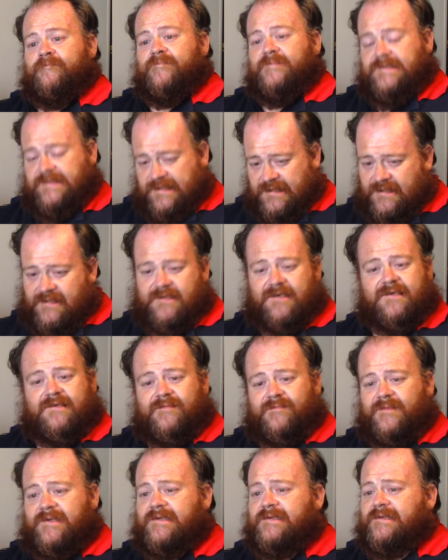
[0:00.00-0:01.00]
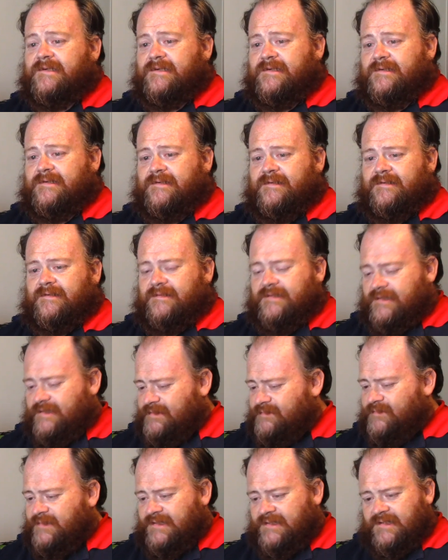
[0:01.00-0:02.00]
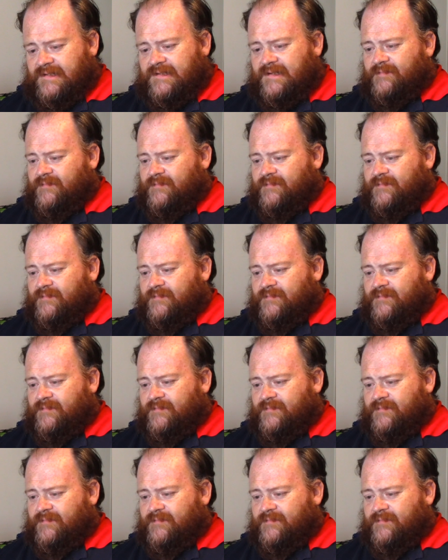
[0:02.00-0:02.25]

Sí, seis meses, seis meses